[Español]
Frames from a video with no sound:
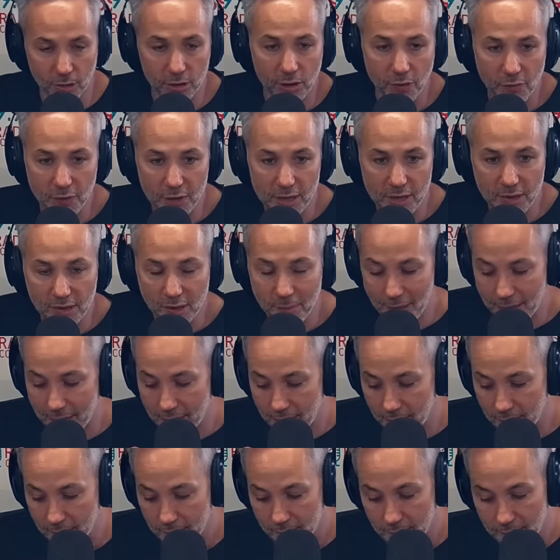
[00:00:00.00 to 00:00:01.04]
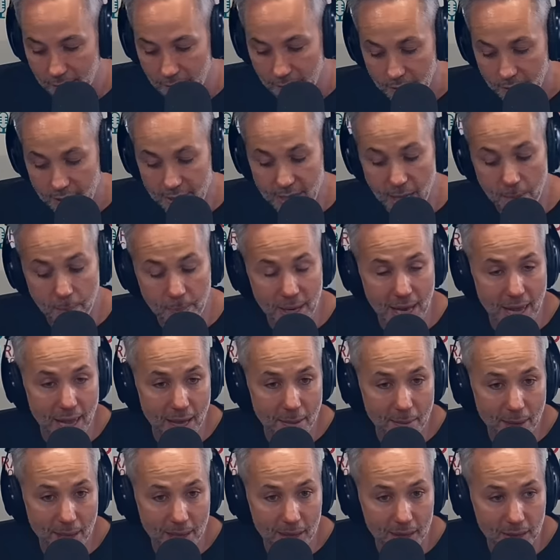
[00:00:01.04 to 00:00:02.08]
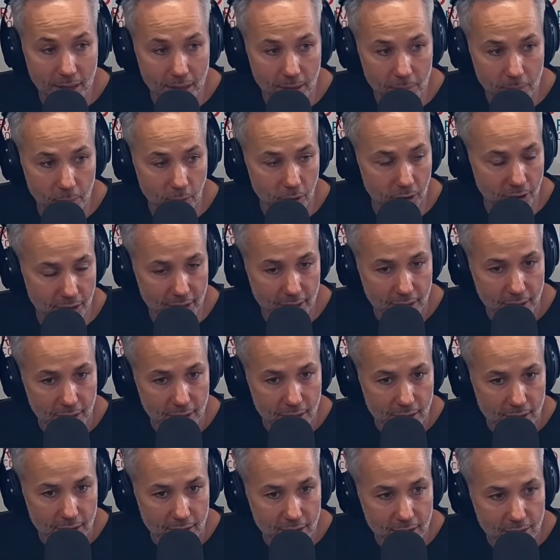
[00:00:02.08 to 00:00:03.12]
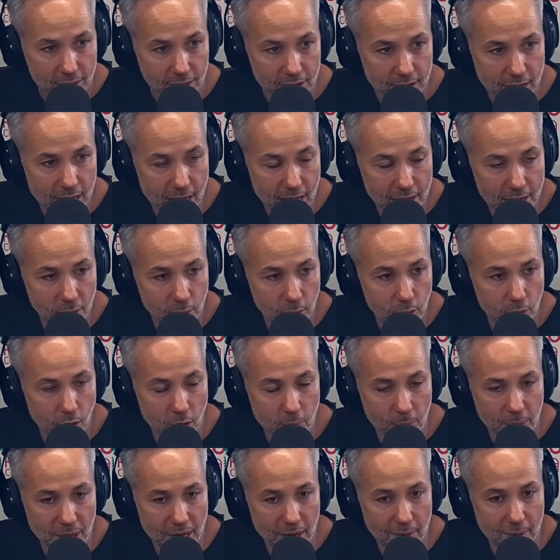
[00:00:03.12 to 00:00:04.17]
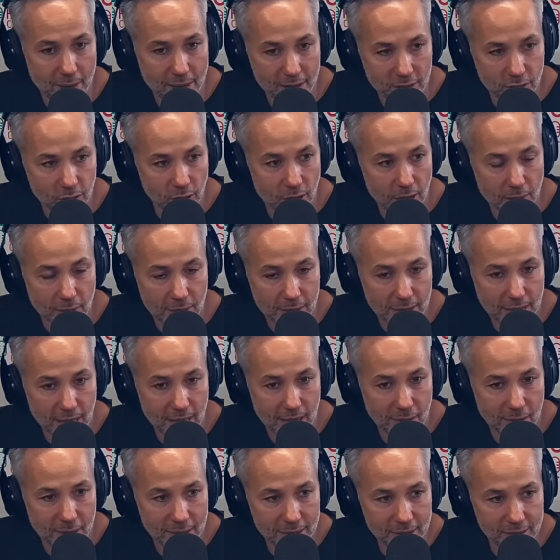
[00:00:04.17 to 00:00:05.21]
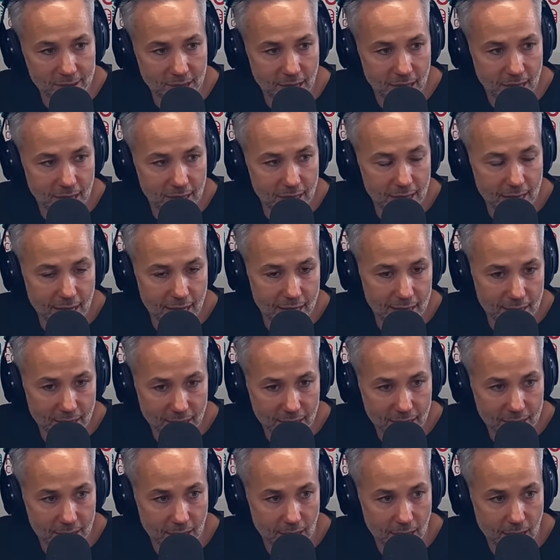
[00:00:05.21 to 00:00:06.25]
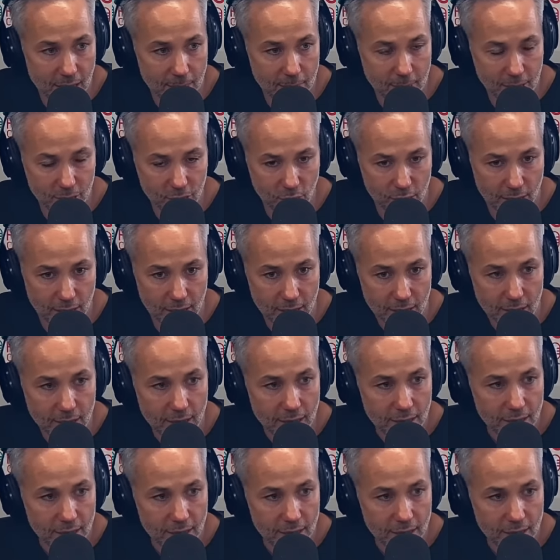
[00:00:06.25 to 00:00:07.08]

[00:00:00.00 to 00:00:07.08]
Este fin de semana inesperadamente, porque si de alguien uno no esperaba eso, la libertad avanza, era de esta persona,